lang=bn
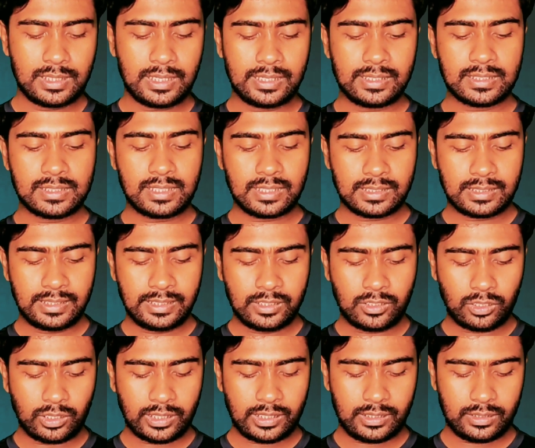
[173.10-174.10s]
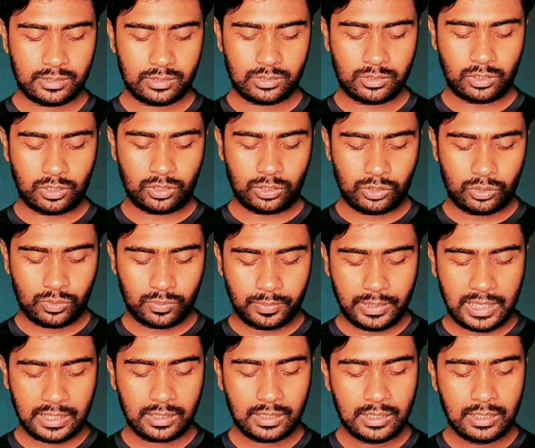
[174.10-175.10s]
সেটিংসে ক্লিক করে যখন
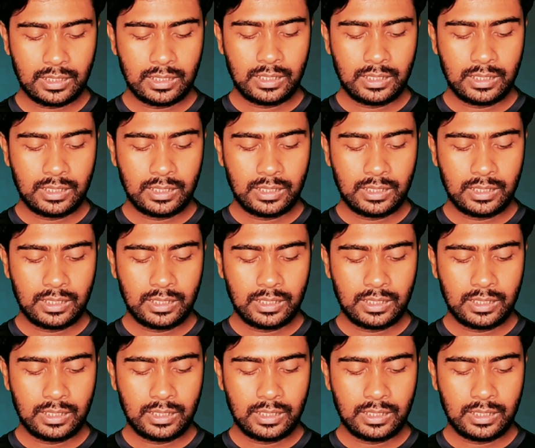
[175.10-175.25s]
ঢুকবেন